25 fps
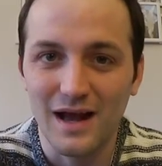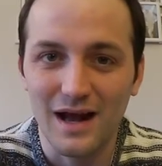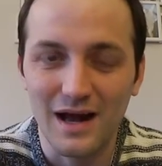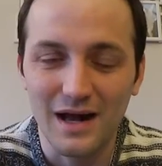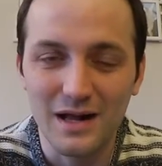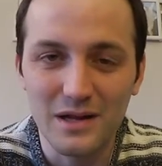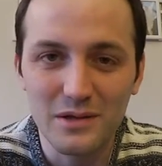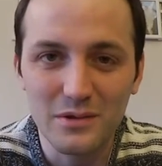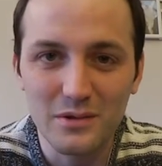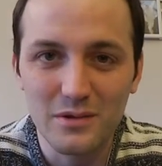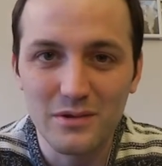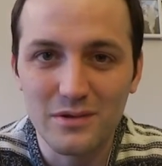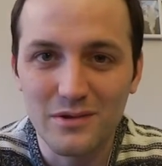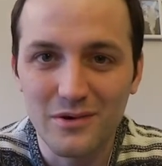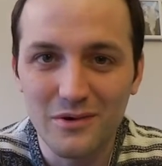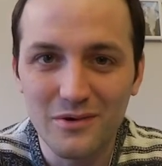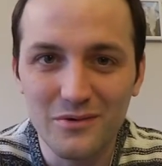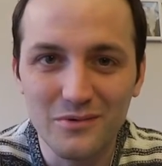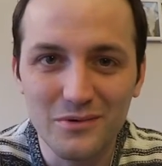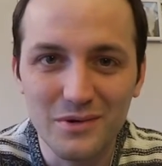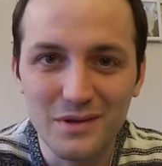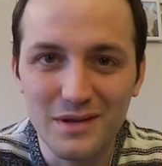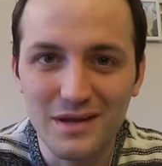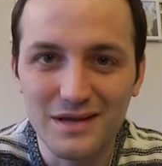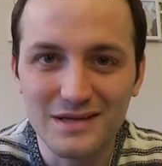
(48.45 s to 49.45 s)
Also soll
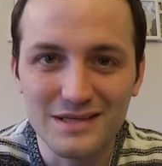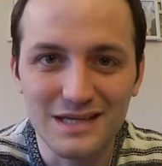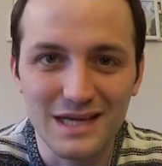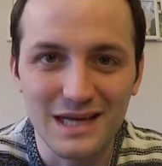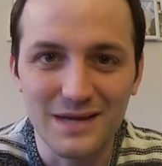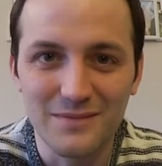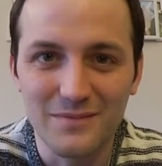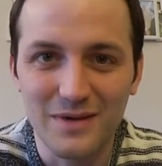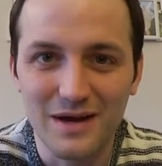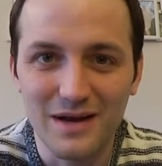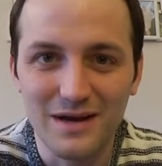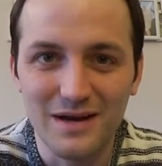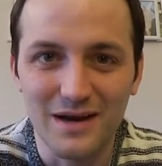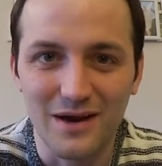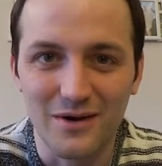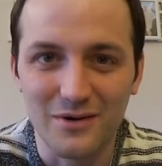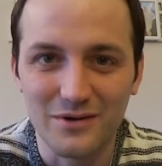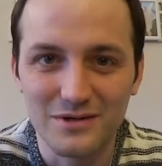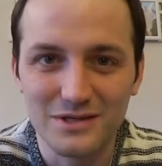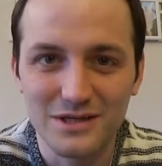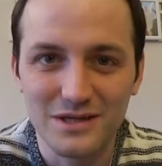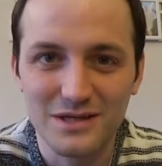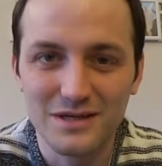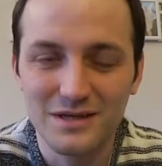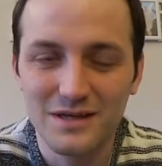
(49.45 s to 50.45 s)
unser Thema
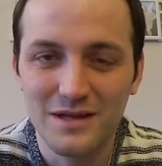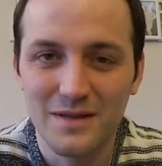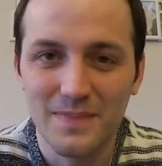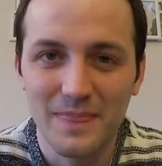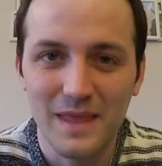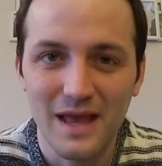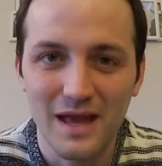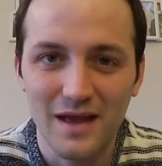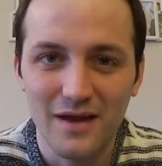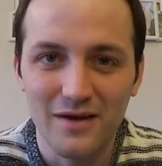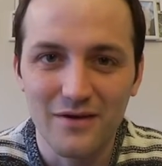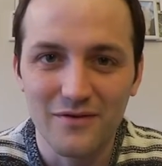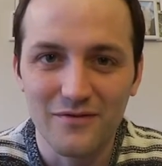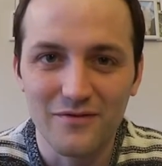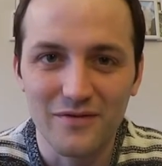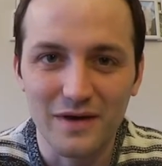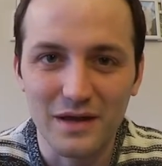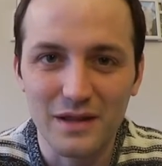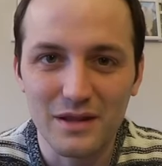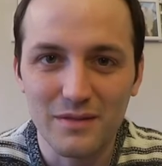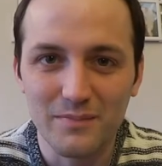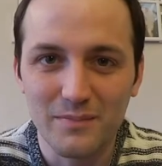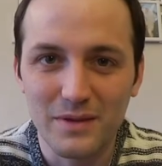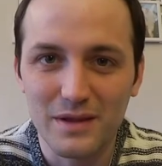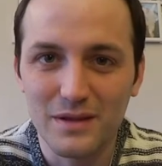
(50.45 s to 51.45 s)
lauten,
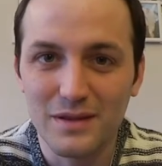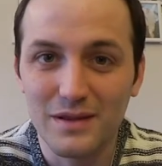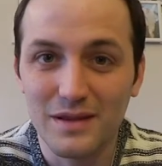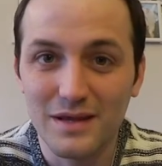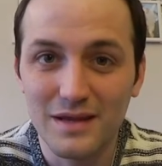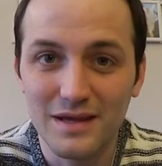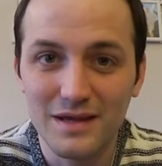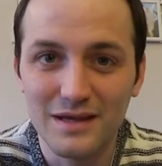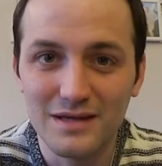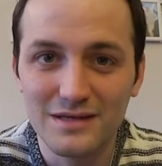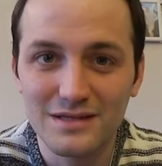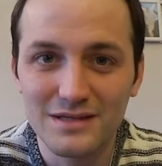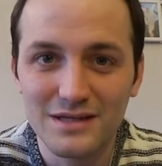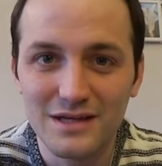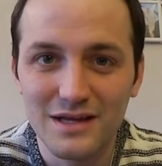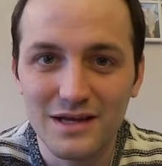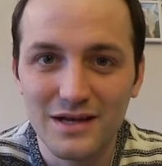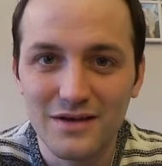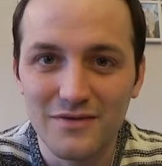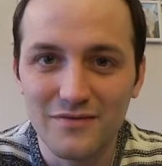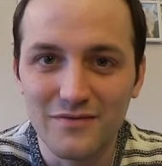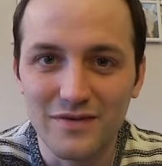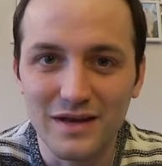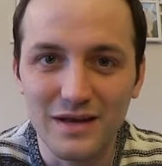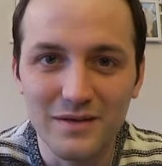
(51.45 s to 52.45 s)
was passiert,
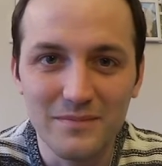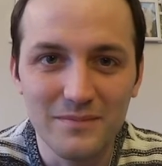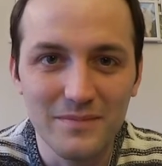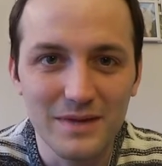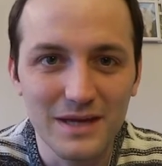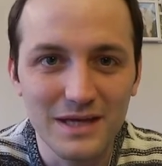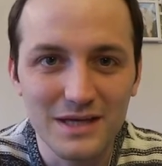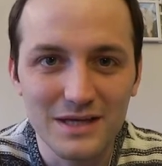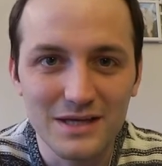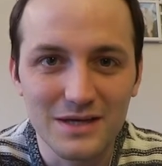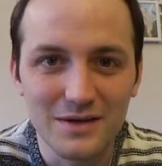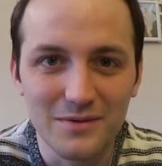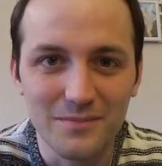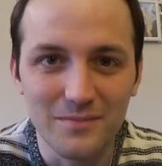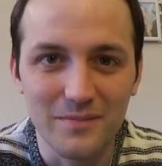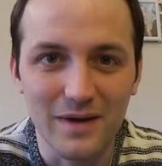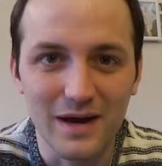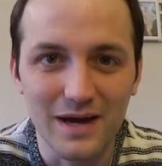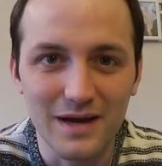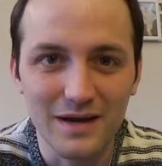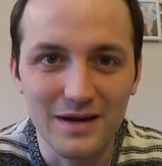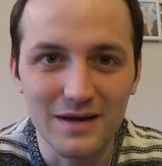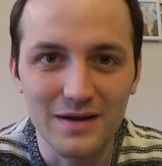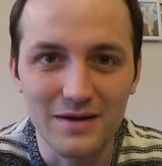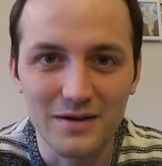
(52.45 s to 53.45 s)
wenn mich
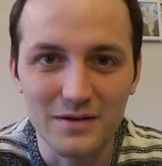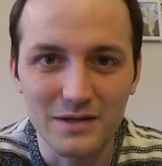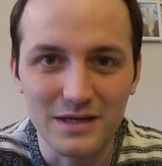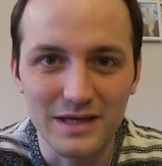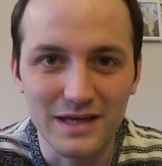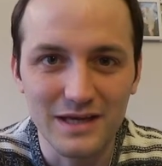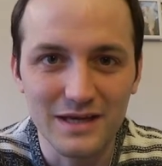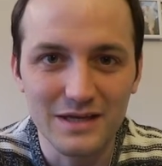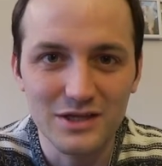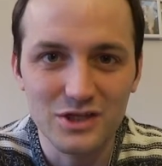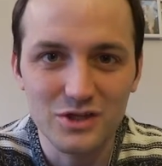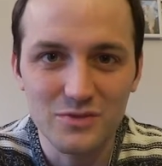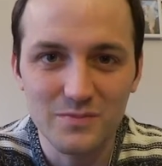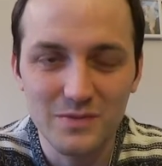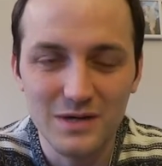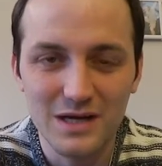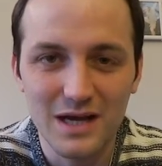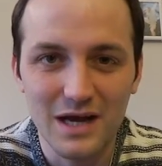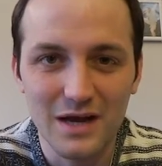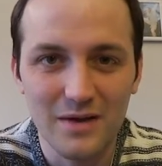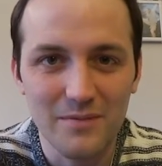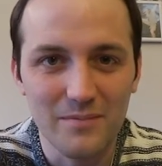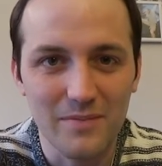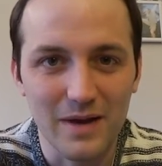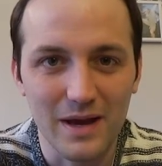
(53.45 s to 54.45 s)
mein
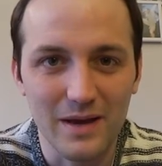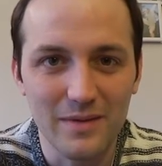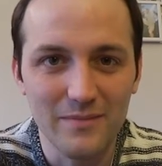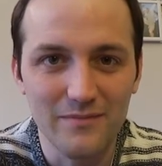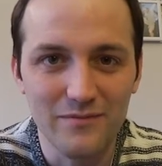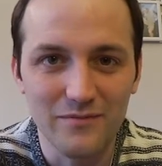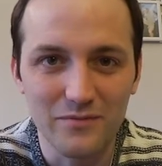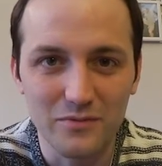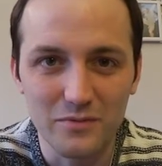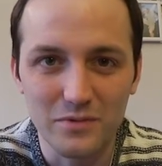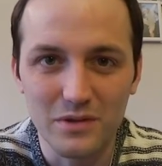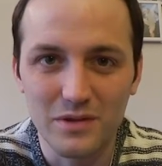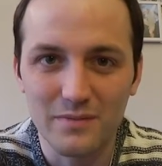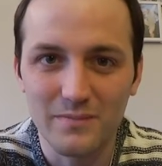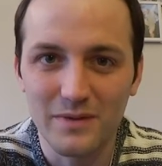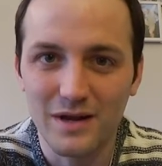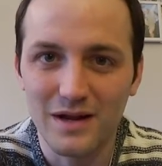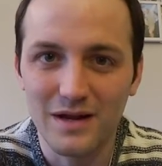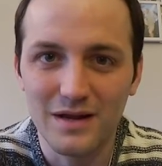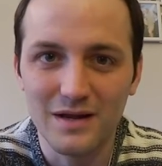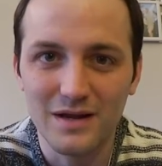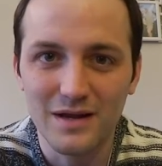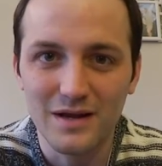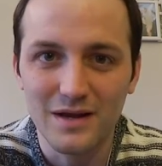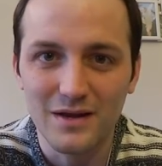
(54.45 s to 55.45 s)
Gegenspieler beim
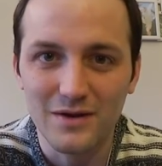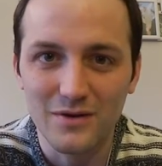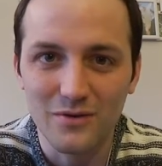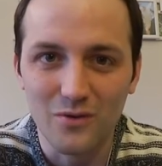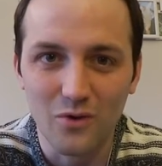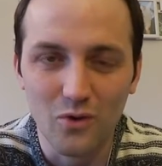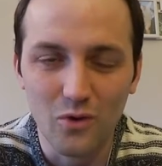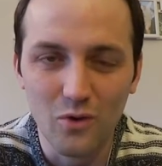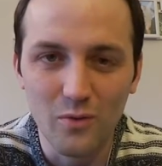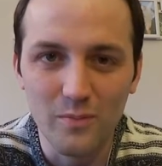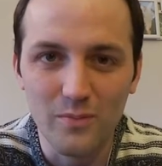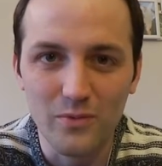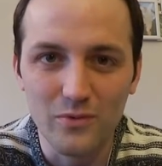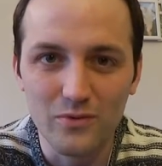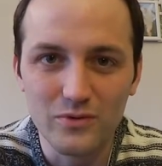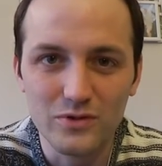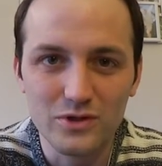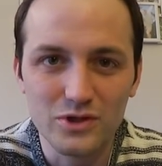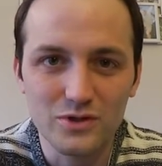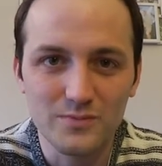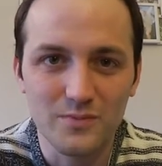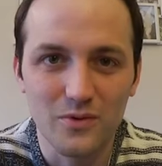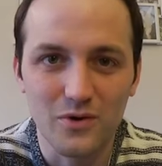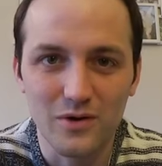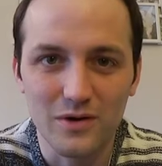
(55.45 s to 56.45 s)
Fußball grob
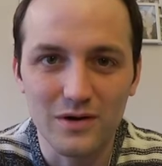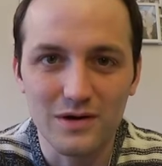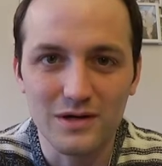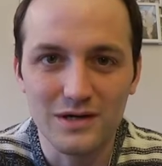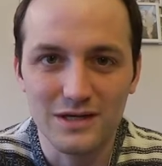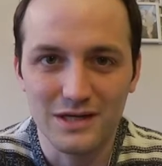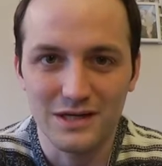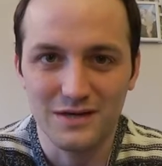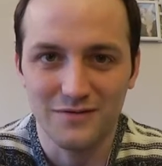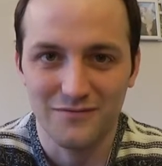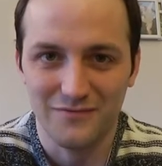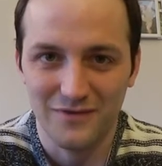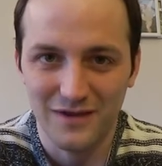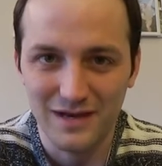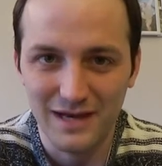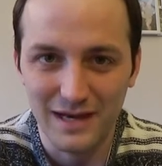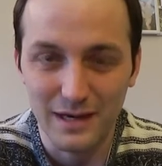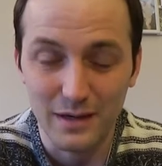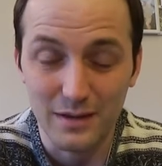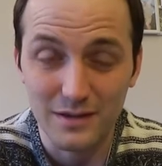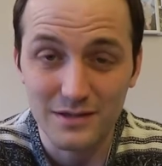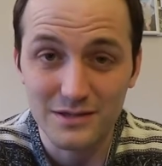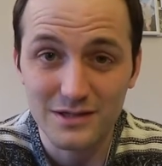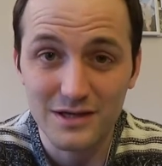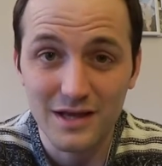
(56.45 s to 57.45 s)
und sportlich
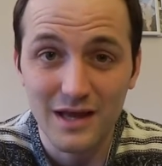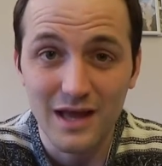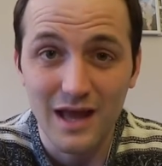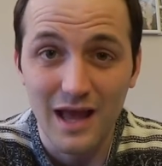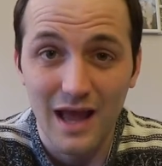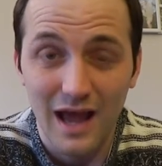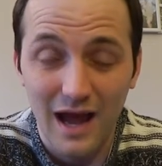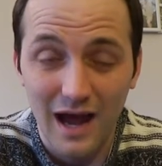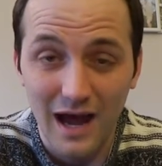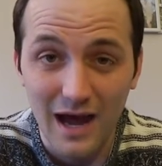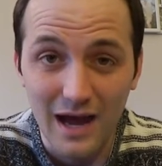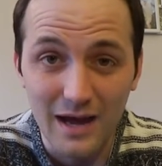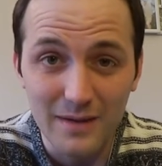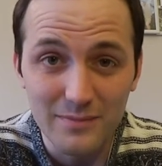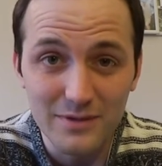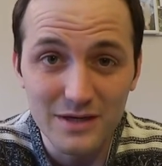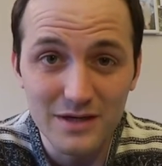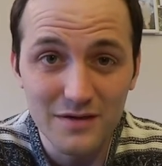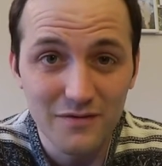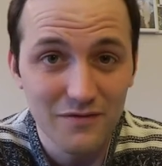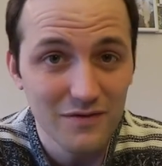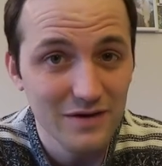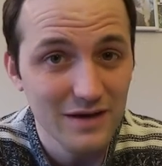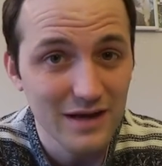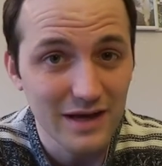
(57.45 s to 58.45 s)
verletzt? Habe
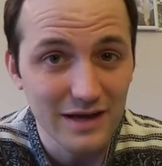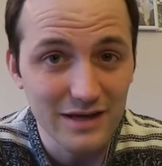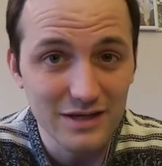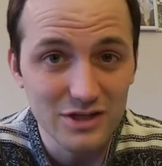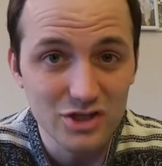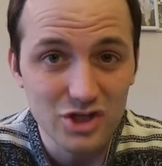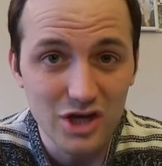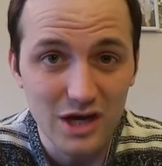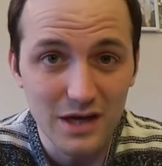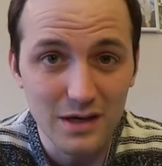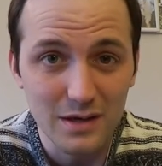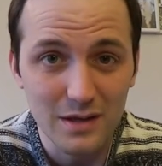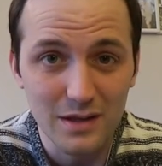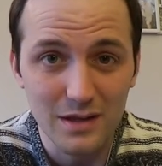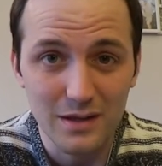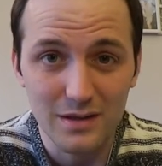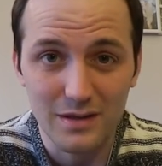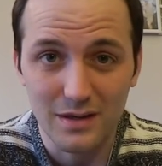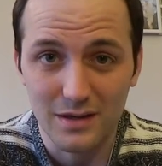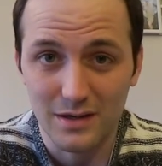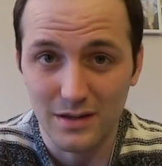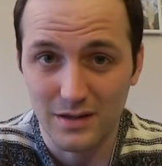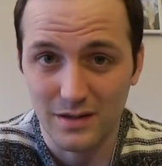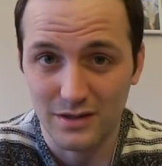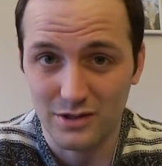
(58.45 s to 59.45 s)
ich vielleicht
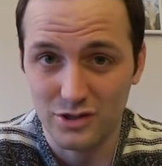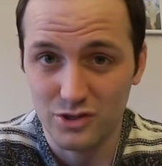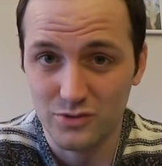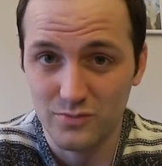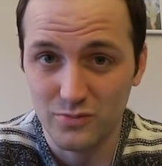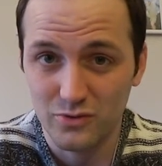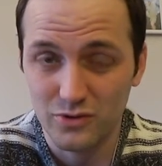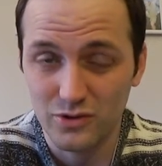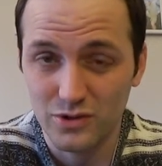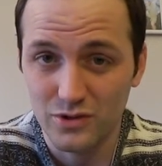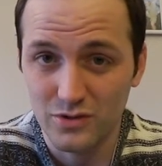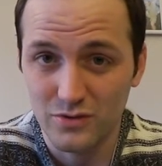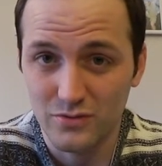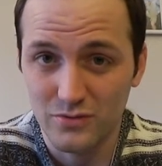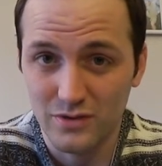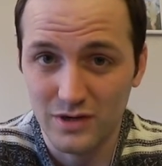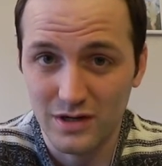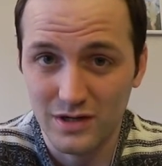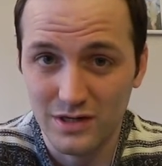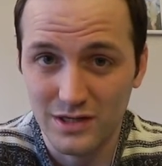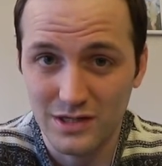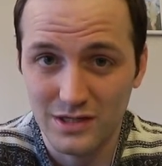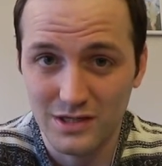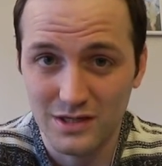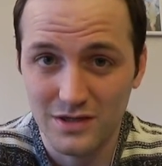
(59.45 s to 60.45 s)
Schadensersatzansprüche
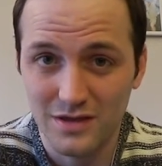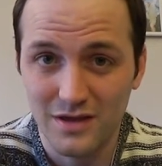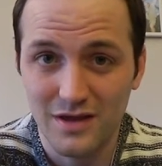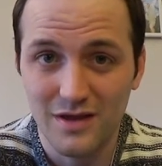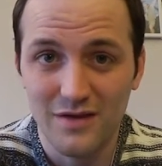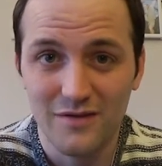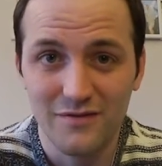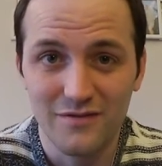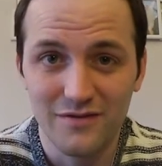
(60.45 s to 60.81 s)
oder nicht?